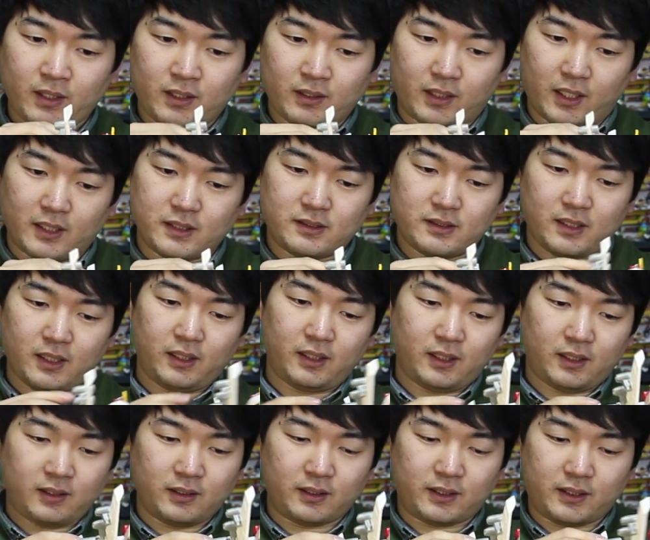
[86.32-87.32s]
네,
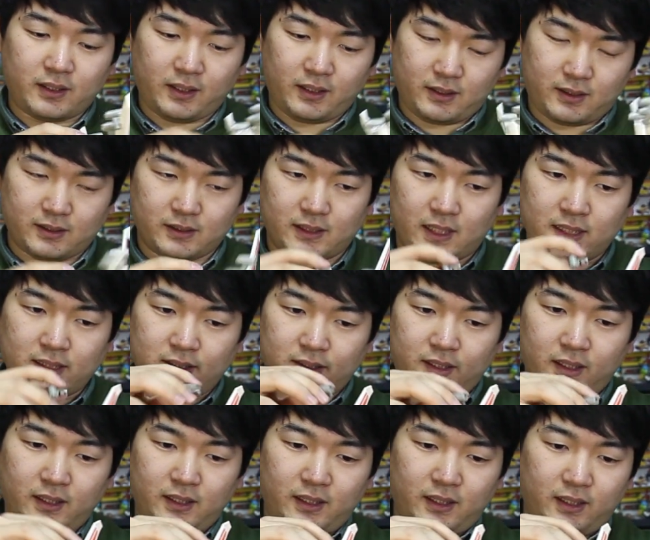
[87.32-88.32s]
STD는 디, 그
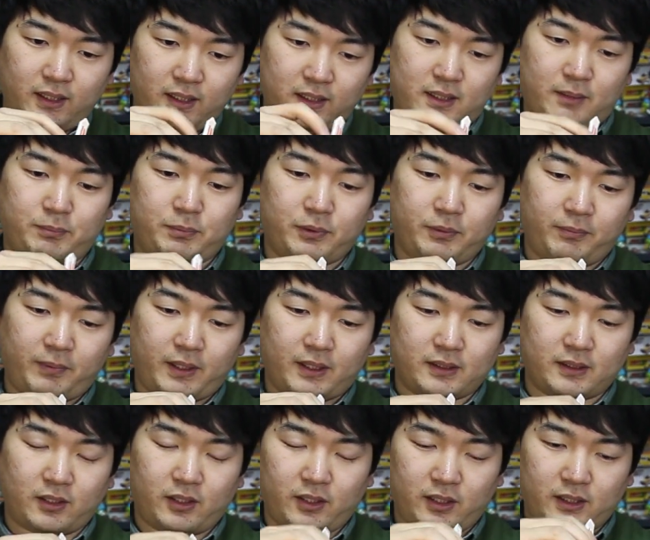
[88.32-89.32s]
STD
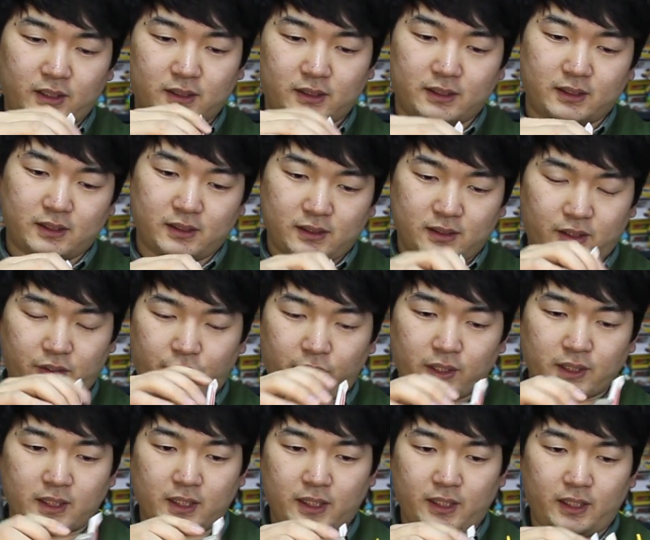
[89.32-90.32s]
제품이라서 그
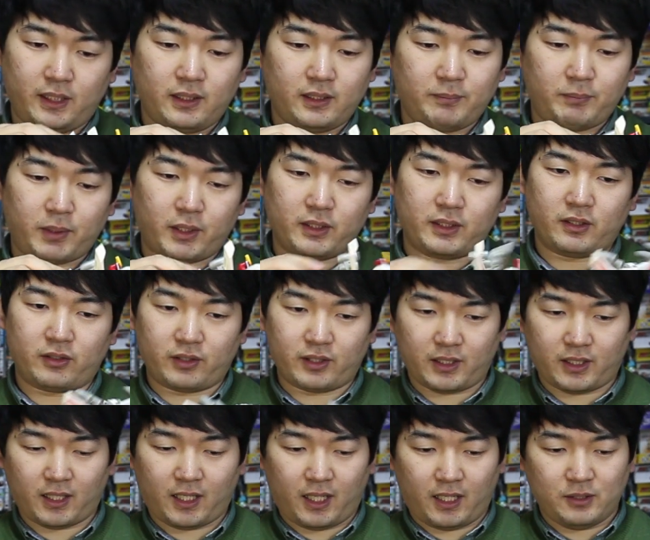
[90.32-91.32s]
굉장히
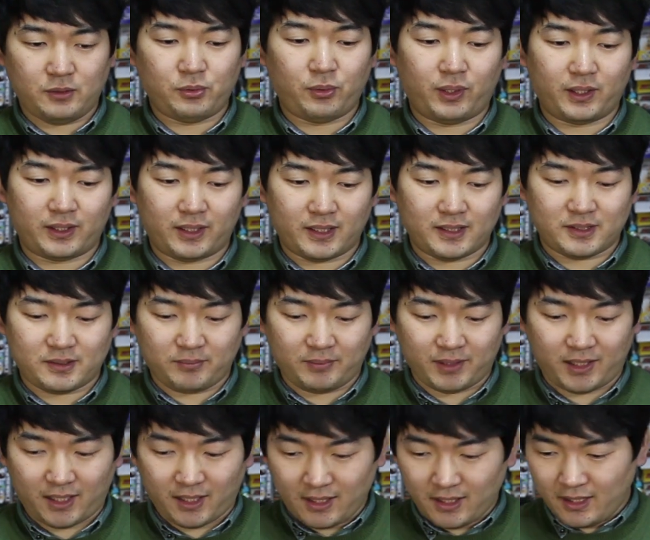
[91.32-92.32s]
변형이 간소화되어
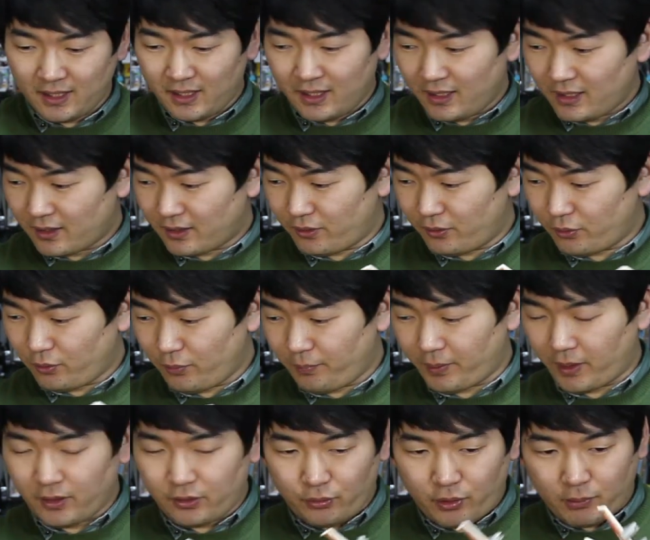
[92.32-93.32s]
있습니다. 그리고
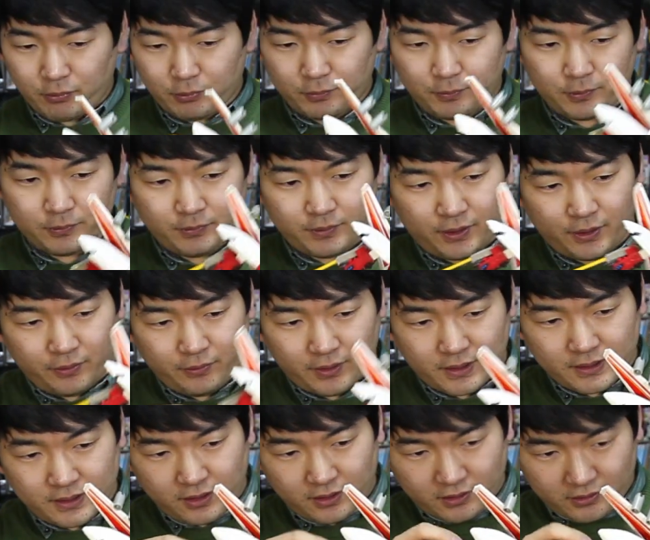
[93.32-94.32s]
별도의 부품을
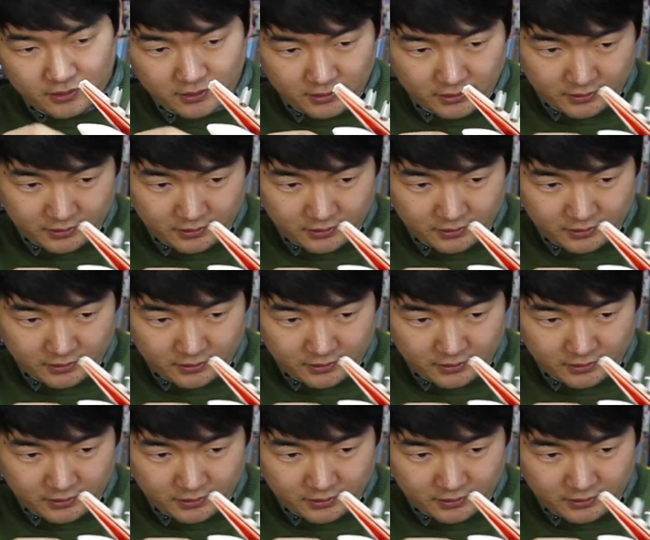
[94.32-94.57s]
이용해서